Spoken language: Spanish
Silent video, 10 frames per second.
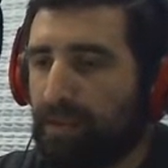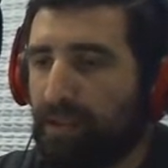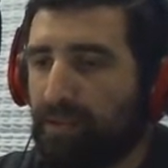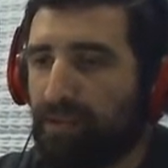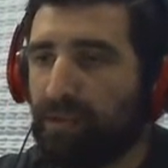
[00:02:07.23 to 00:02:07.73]

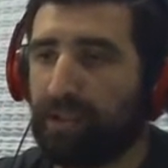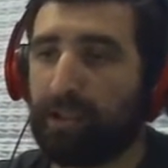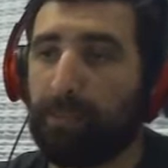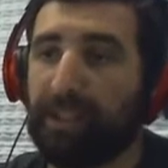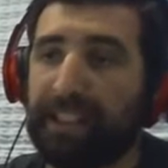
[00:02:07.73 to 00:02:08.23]
Eso es lo que
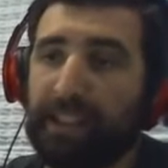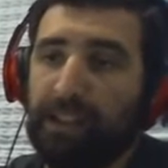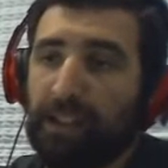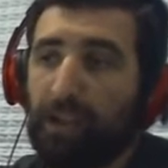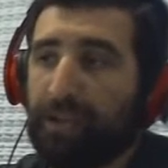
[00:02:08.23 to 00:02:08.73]
complica,
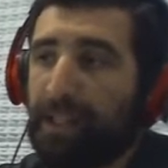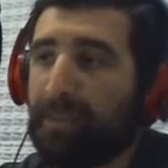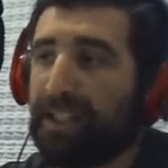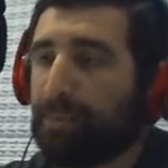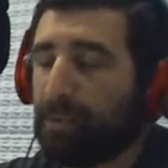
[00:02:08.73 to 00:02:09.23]

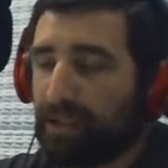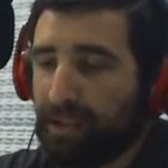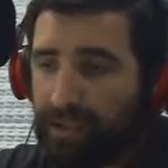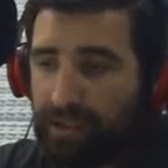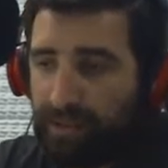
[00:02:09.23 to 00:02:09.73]
obviamente,
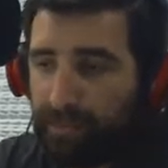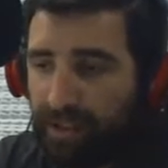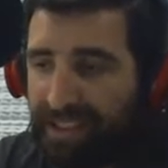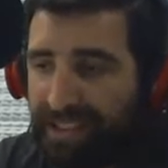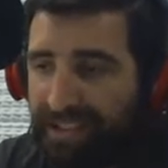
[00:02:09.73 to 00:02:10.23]
porque bueno,
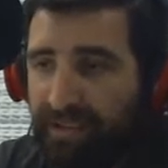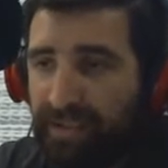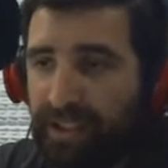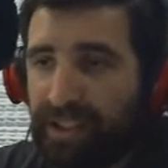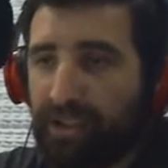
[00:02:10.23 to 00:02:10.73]
hay que hacer
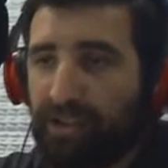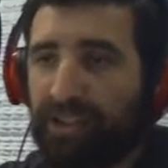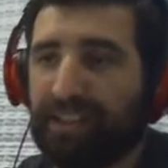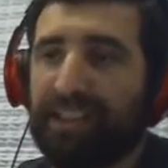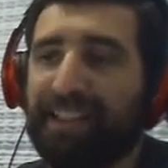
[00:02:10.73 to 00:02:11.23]
diferentes
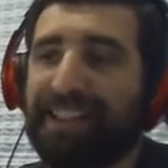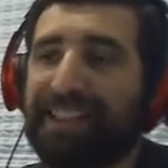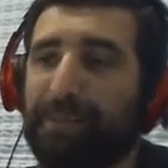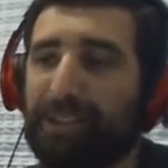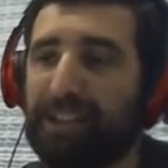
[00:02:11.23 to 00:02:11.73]
cosas en el
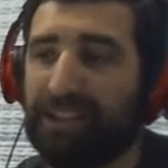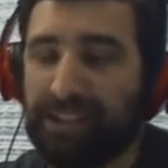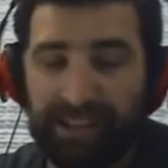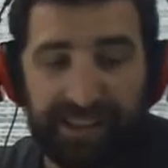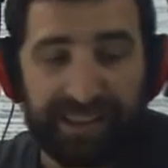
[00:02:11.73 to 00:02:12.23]
camino
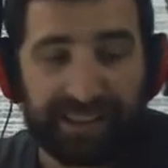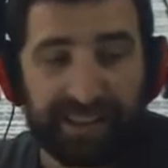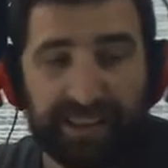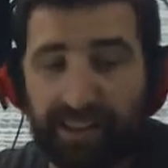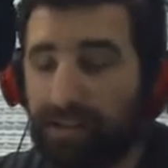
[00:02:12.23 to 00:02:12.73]
y estar
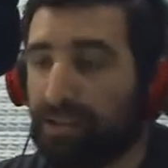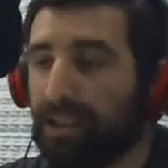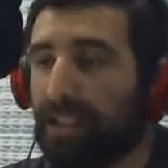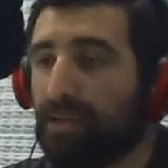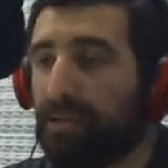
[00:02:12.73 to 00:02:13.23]
tan lejos de
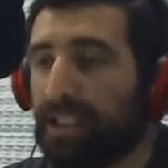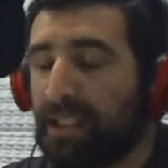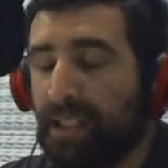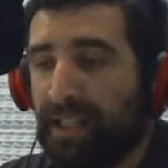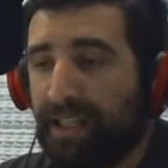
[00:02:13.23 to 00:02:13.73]
la laguna
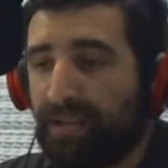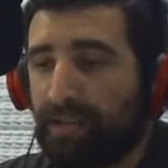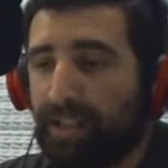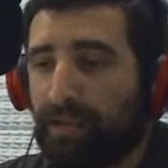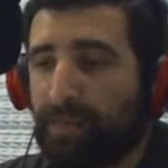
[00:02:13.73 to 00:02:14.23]
es
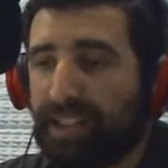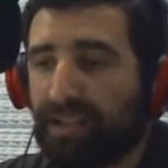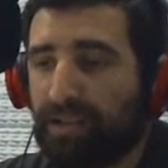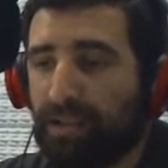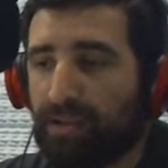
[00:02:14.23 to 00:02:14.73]
una
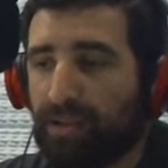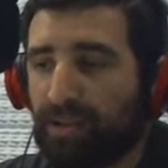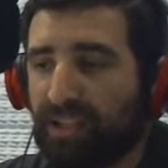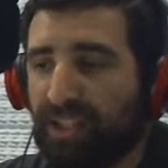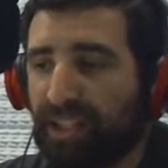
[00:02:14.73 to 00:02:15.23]
complicación
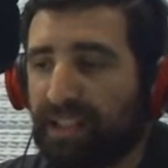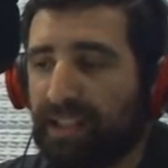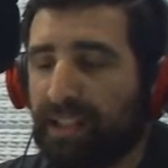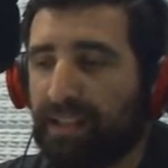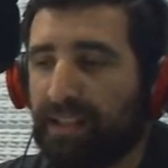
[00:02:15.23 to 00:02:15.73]

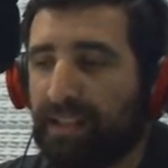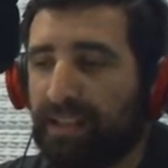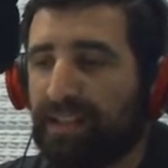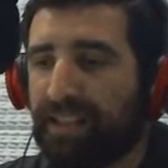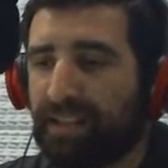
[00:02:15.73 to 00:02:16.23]
cierta y,
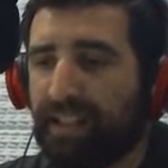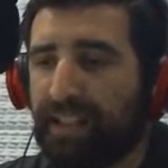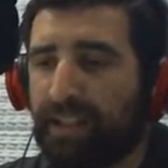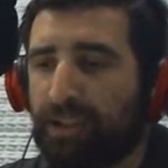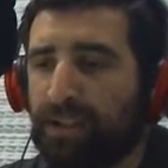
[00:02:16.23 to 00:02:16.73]

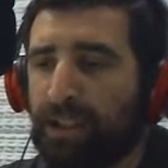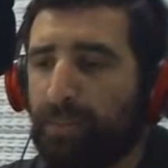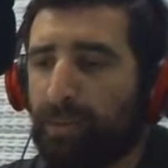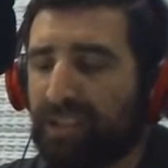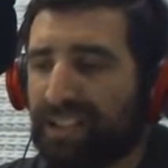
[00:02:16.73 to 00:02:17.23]
certera, ¿no?
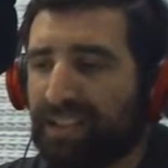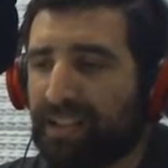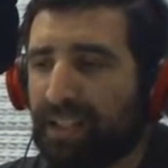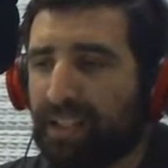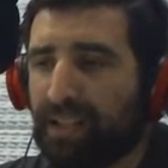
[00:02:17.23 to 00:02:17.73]
¿Vos estás
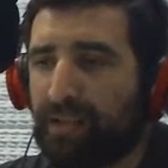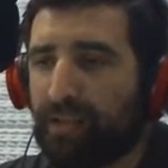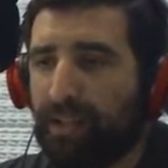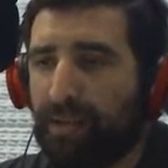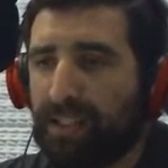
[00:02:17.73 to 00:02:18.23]
entrenando
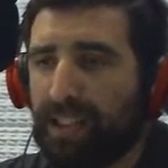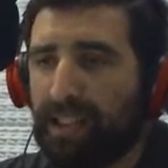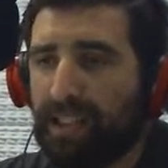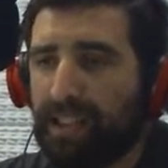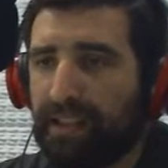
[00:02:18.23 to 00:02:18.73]

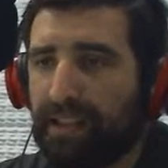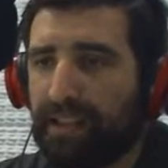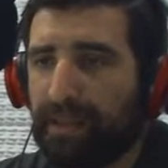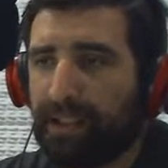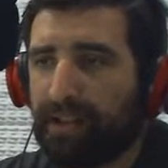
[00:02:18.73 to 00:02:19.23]
todavía eh, de
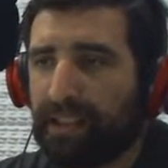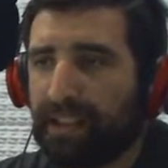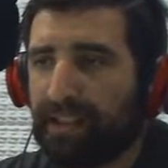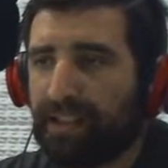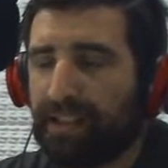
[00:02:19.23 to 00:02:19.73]
la mano de la
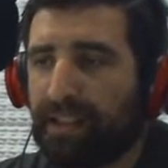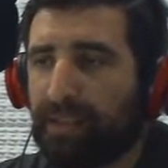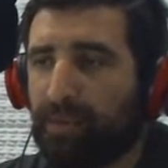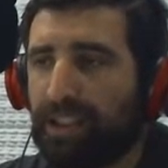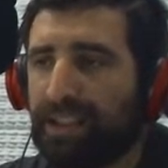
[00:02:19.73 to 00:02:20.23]
gente del
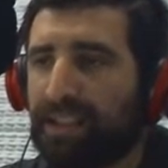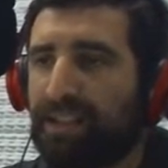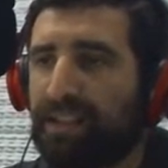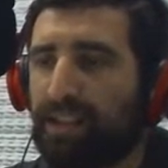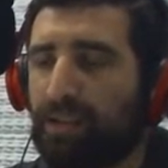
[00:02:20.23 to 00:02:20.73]
Remo
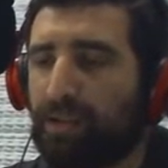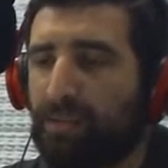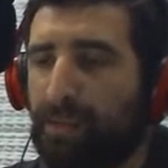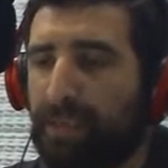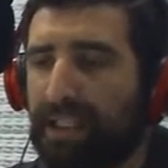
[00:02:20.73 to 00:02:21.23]
Atlantis allí con
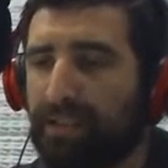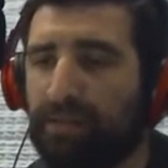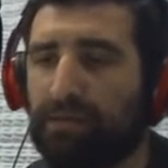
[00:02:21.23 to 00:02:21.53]
Román Palet?